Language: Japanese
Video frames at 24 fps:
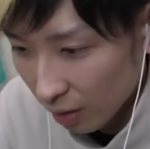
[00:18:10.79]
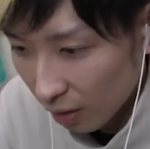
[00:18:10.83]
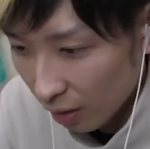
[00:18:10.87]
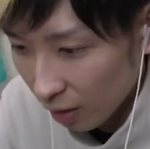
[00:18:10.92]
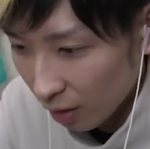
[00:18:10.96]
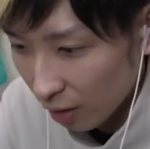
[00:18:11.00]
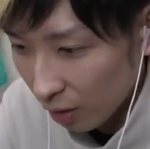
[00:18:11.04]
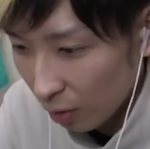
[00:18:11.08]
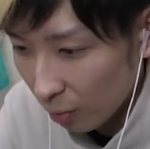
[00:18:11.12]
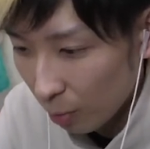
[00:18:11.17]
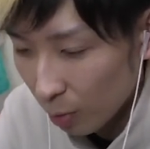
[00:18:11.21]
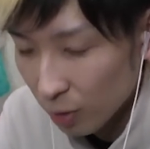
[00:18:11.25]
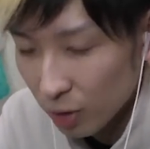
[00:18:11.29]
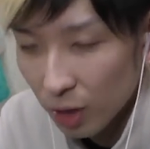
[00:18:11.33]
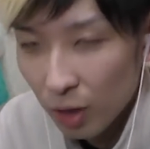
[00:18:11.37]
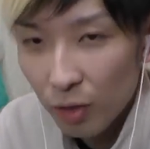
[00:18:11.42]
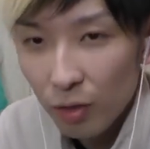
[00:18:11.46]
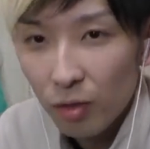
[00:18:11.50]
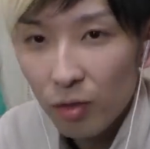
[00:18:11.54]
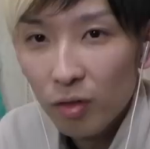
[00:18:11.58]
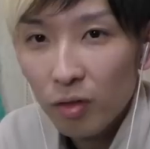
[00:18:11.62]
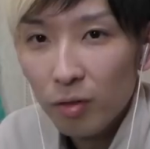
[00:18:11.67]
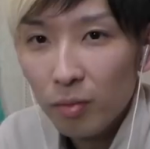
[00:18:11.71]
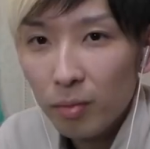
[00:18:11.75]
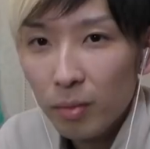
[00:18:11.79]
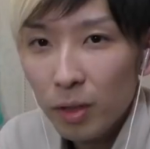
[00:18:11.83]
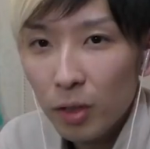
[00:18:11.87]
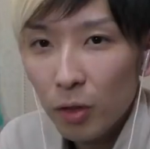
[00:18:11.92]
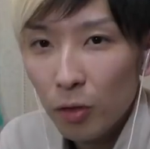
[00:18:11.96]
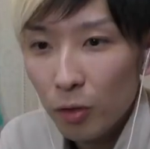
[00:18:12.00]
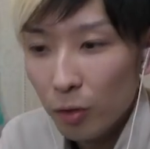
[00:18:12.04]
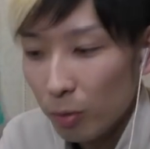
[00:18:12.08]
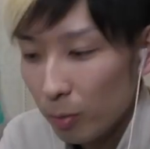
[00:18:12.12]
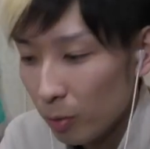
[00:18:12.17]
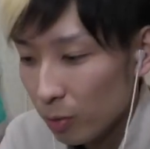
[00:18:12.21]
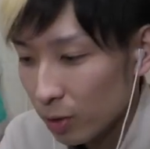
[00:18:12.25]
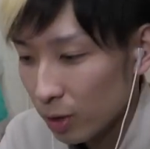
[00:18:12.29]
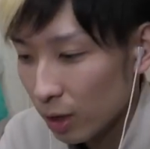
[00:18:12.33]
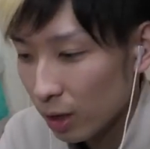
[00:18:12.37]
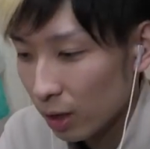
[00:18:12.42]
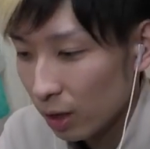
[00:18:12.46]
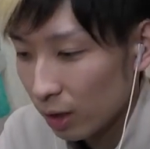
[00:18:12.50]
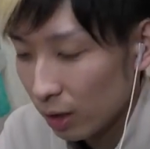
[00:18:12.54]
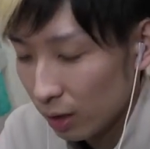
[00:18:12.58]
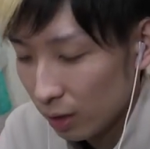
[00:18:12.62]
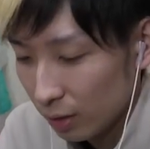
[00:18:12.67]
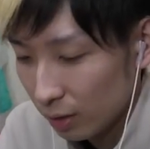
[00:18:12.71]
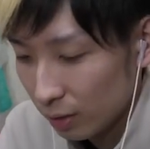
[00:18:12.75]
あ、お坊さんおる。見とるお坊さ
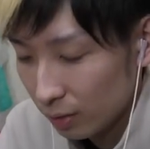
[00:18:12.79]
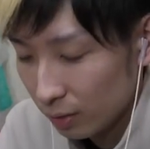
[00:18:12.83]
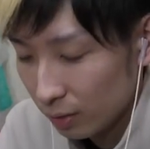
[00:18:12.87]
んが。